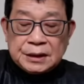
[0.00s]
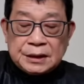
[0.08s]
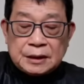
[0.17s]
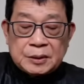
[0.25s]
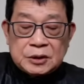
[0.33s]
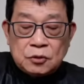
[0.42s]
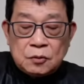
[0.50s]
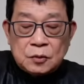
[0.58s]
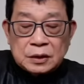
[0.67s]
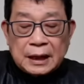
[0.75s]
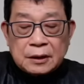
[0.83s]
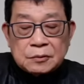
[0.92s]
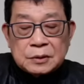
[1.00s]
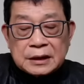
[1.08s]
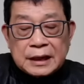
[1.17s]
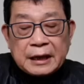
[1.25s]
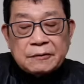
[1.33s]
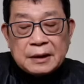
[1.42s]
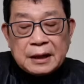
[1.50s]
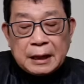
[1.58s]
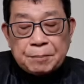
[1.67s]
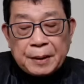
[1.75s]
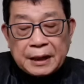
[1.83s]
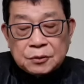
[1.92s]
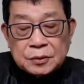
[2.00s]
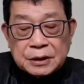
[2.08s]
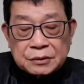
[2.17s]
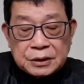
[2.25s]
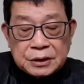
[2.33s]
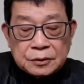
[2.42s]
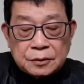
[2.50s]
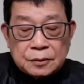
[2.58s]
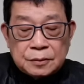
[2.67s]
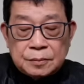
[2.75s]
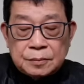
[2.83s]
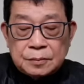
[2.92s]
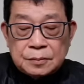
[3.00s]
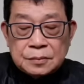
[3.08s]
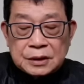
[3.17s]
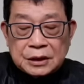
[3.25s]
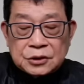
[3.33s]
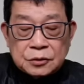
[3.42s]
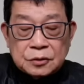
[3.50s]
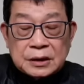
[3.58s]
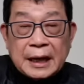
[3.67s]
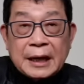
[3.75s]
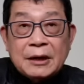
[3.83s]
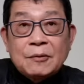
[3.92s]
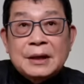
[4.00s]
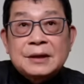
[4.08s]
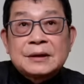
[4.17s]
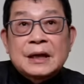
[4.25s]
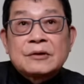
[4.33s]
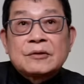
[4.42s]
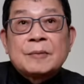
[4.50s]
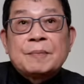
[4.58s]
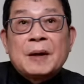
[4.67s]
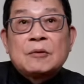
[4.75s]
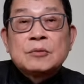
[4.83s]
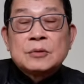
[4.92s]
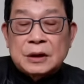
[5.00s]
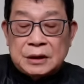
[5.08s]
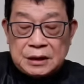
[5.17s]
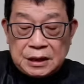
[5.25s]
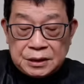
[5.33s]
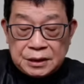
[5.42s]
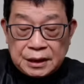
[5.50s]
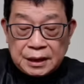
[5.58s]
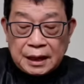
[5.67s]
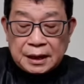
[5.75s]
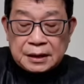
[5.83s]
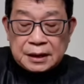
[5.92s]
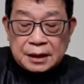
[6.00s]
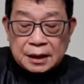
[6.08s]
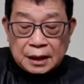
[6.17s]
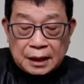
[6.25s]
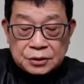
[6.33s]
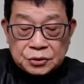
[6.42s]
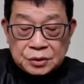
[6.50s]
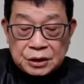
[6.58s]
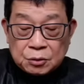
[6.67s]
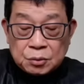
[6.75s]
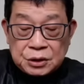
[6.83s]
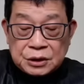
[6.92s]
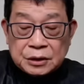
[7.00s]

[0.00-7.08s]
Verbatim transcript: 那么中国大陆在台湾安排多少特工？但是从台湾，他那个暴露的间谍案例也开出有一些